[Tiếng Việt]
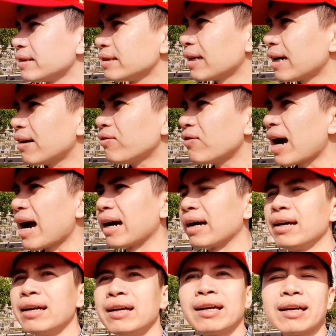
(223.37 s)
giá vàng
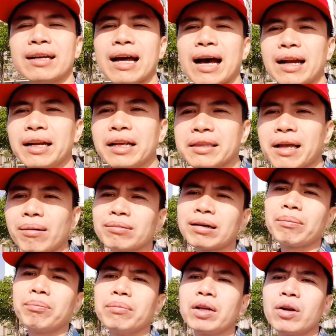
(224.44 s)
đã đi tong
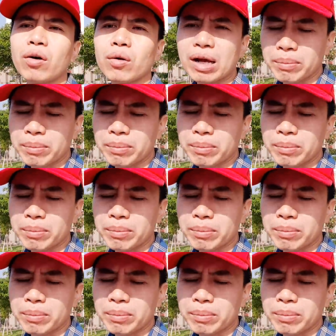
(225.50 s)
50 đô la